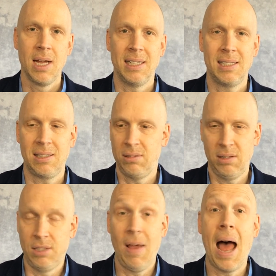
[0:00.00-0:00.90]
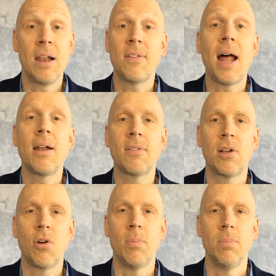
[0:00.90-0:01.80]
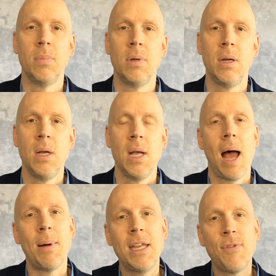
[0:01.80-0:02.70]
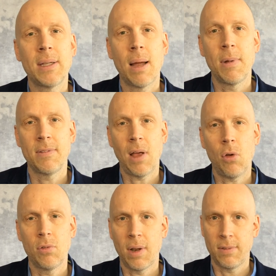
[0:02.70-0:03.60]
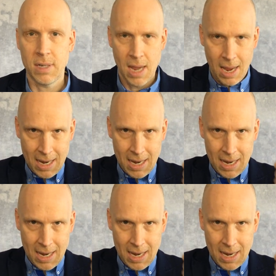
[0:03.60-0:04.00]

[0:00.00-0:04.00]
es, es wäre alles anders gekommen. Aber ich war damals auch so, dass ich